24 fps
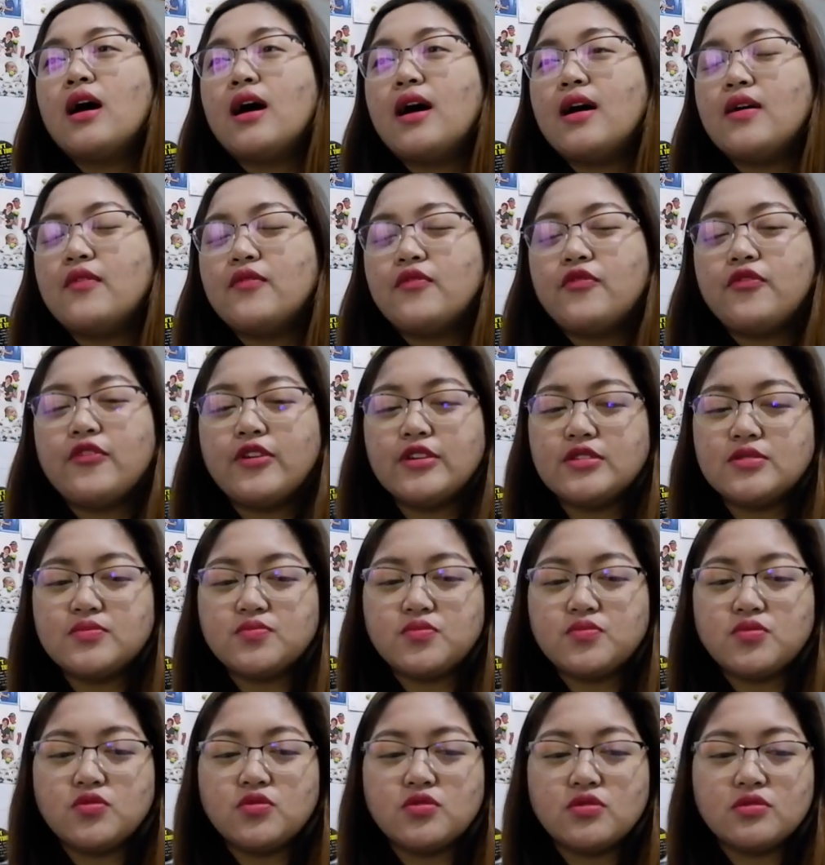Ang um,
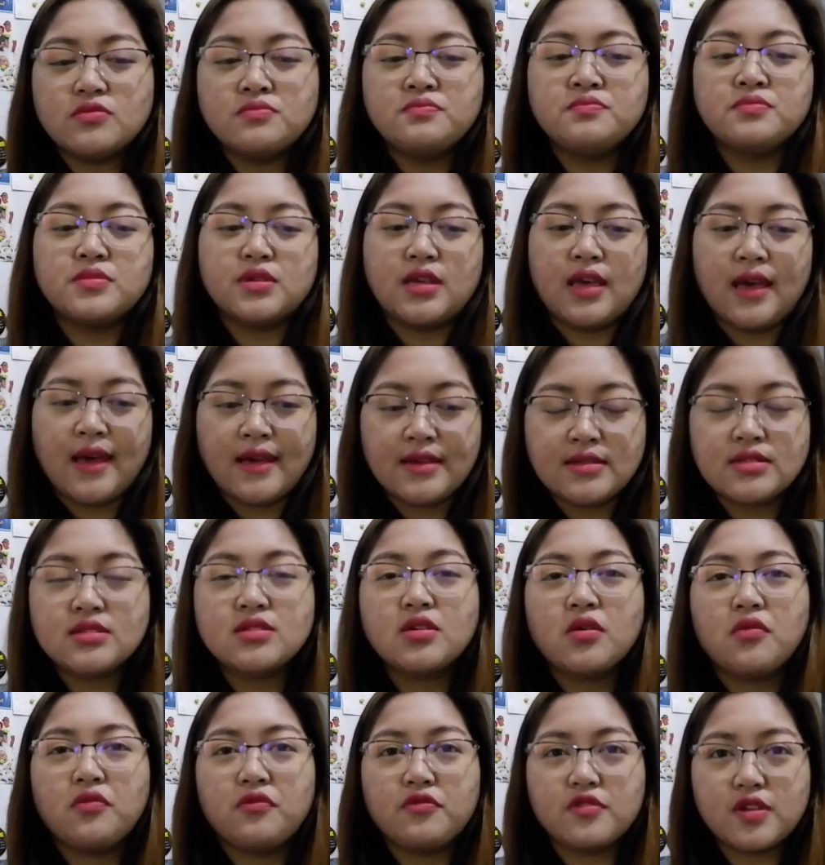Facebook, yes,
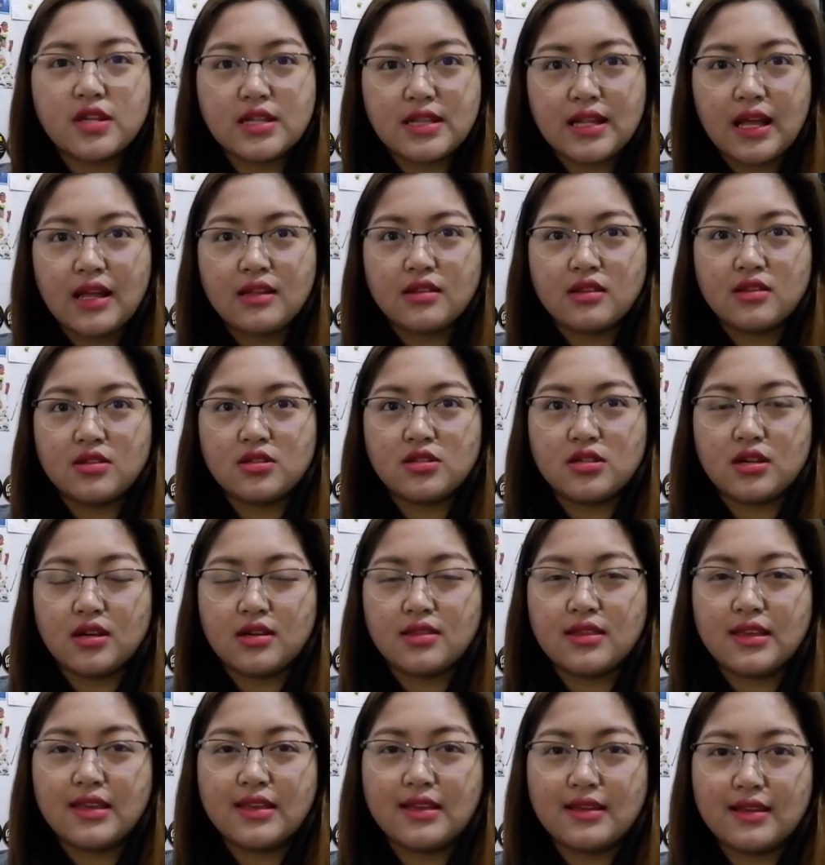free natin siyang
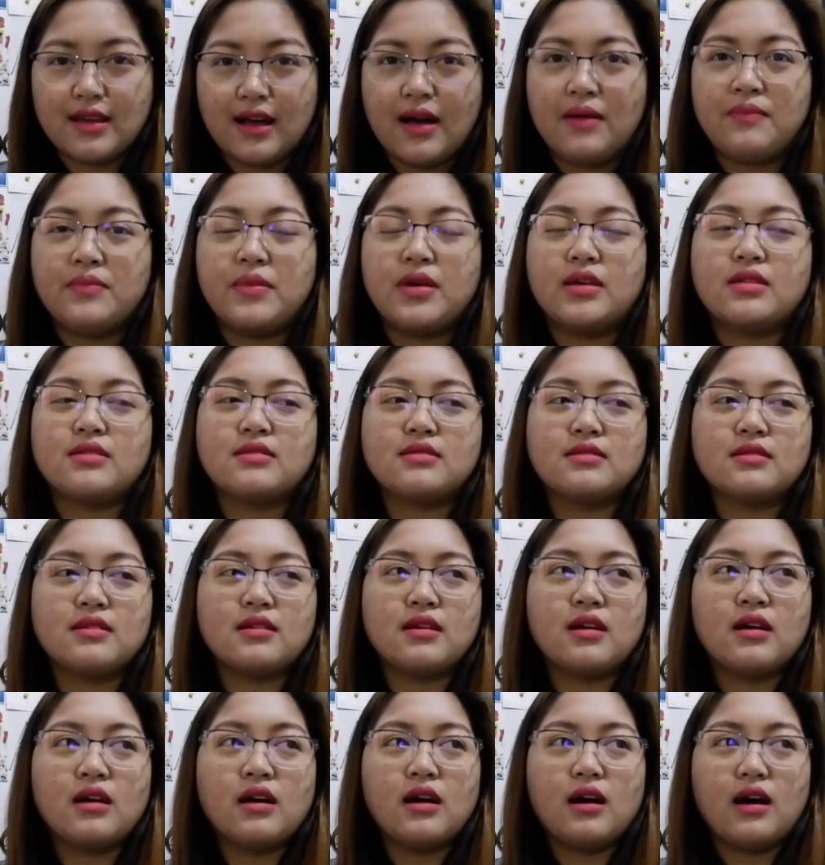nagagamit.
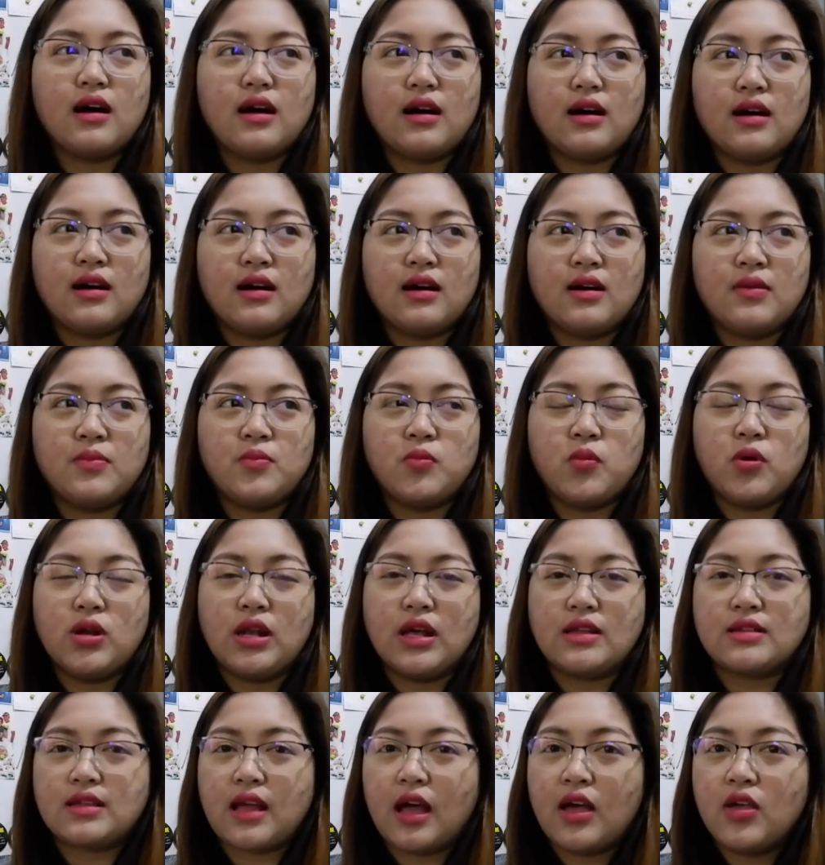Um,
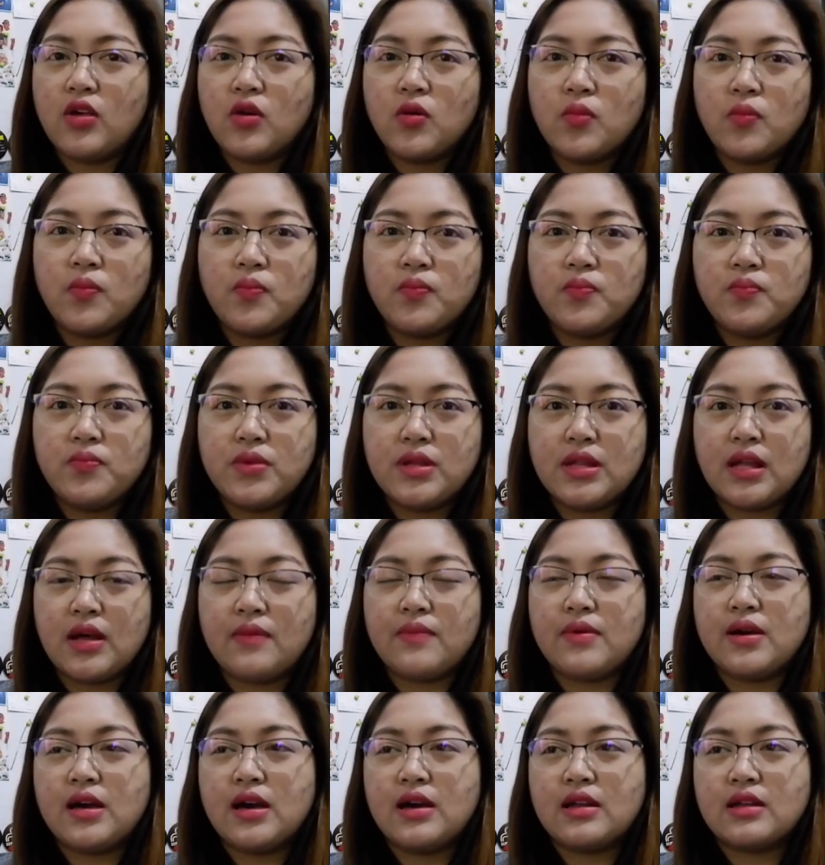wala tayong
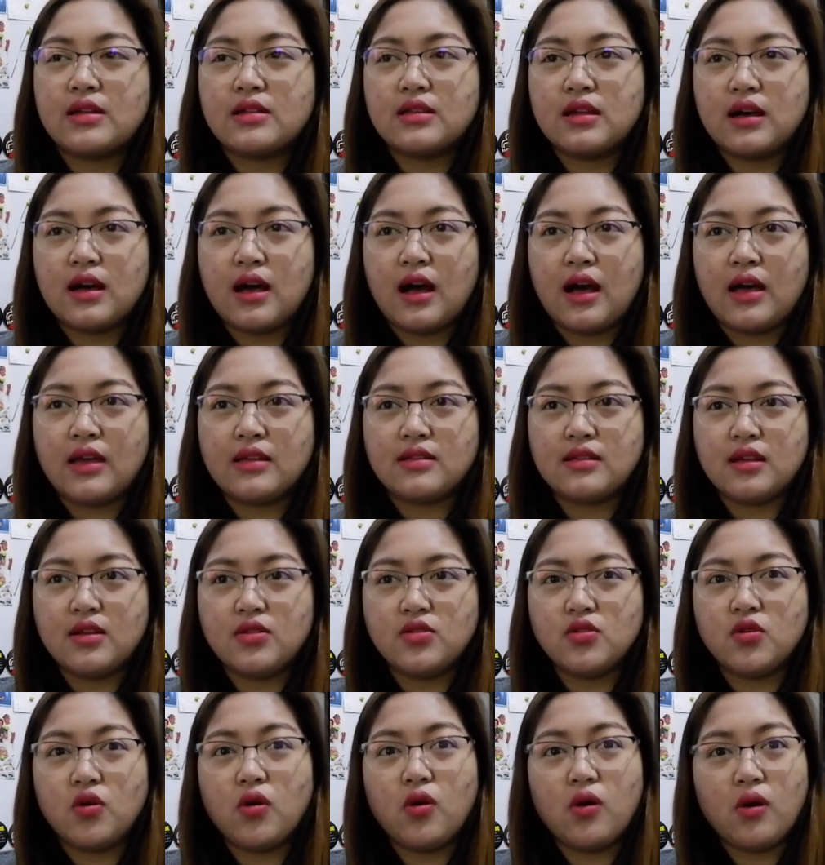binabayaran na kahit
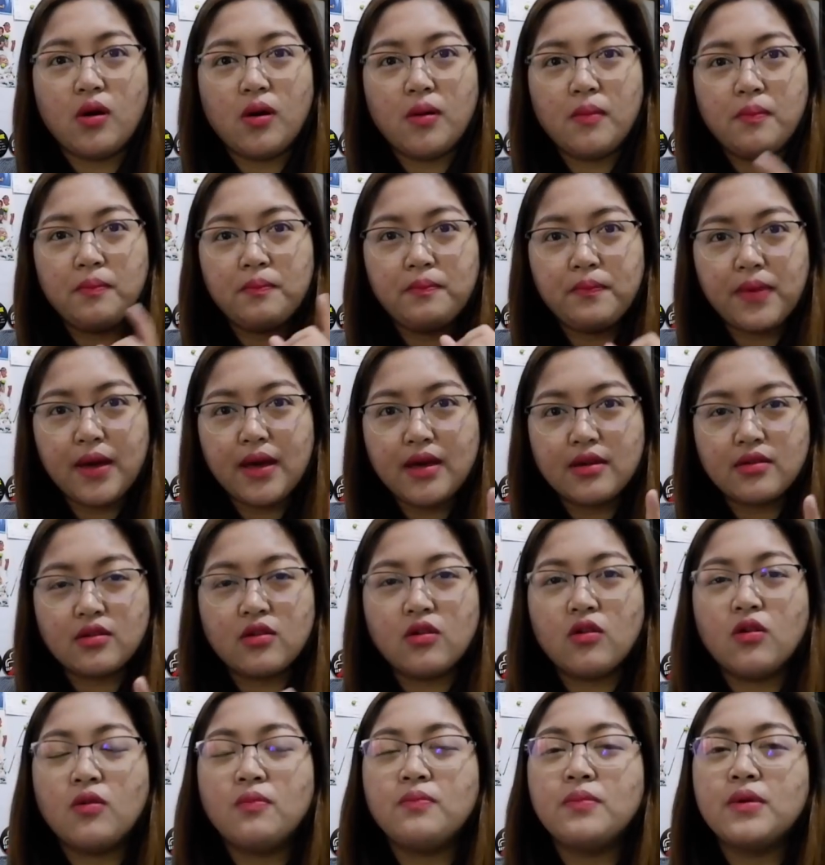ano.
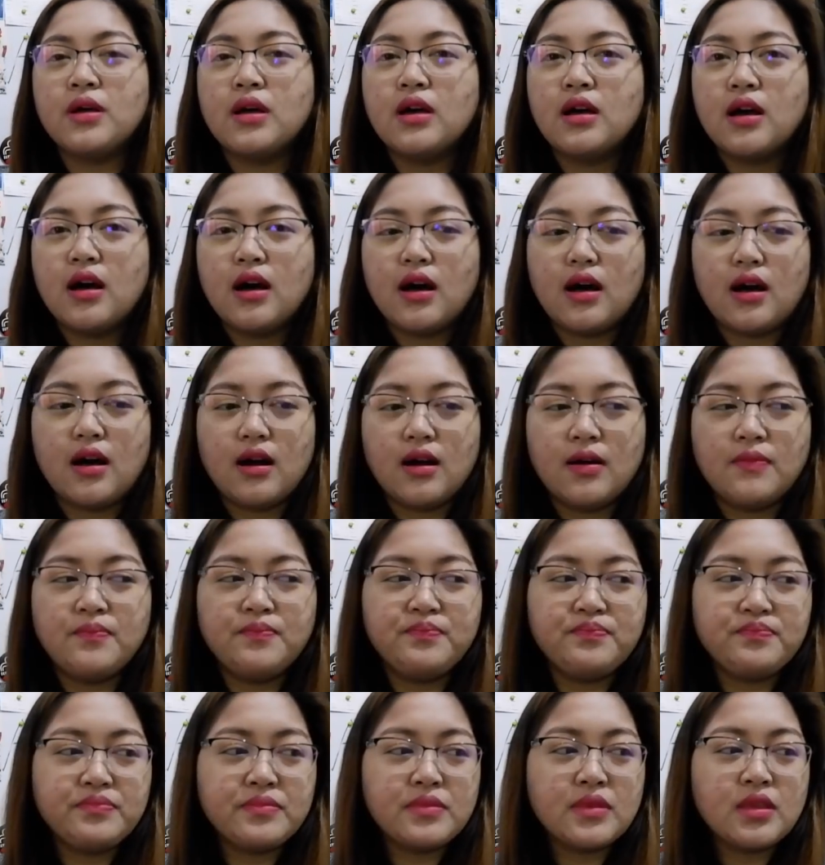Pero,
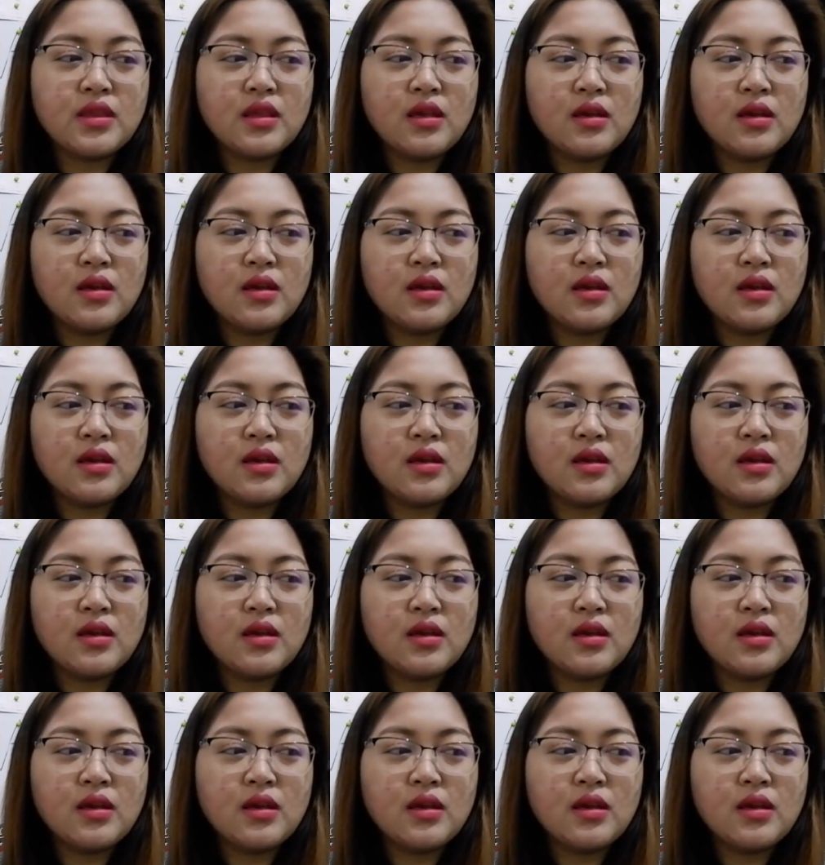um,